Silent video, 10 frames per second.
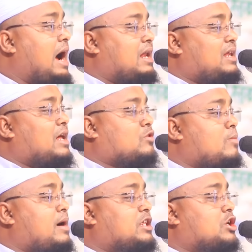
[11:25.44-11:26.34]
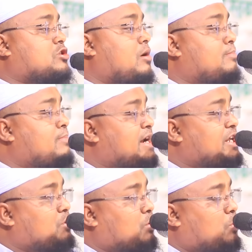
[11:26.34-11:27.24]
আল্লাহ তোমাদের
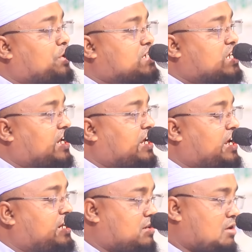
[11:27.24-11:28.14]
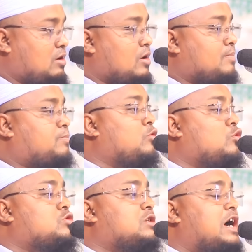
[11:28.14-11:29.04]
সম্মানিত করেছেন
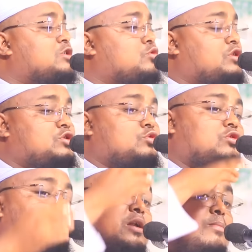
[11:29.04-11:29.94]
পুরুষরা যদি যুদ্ধের